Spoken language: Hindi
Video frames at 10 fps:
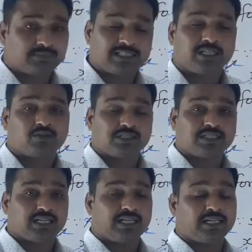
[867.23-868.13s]
समझने की
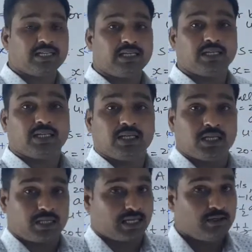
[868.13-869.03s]
कोशिश करें कि
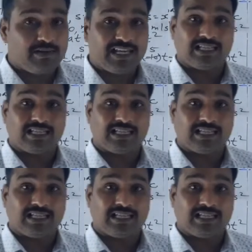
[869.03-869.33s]
कल भी